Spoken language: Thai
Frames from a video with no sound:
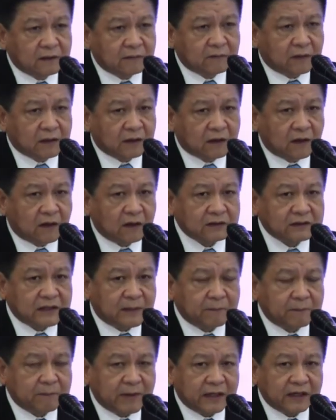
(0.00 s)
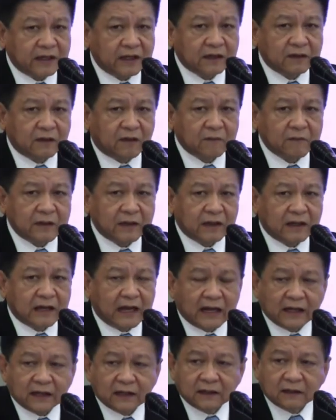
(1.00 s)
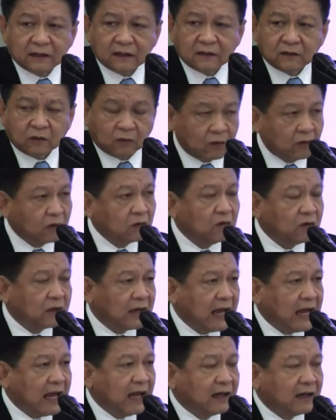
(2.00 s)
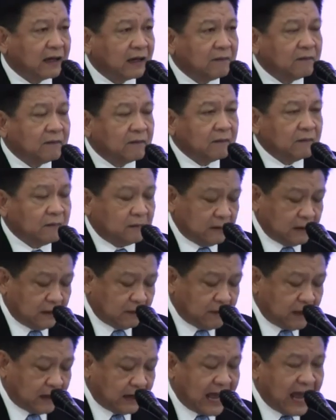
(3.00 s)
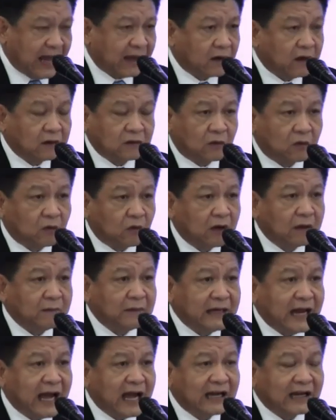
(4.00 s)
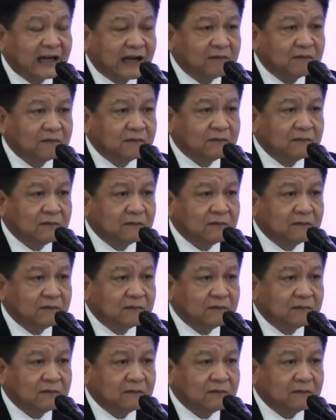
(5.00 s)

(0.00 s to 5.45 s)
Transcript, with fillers: มันก็จำเป็นที่จะต้องมีการตกลงล่วงหน้านะครับอย่างบางรายก็ตกลงกันไม่ได้นะครับ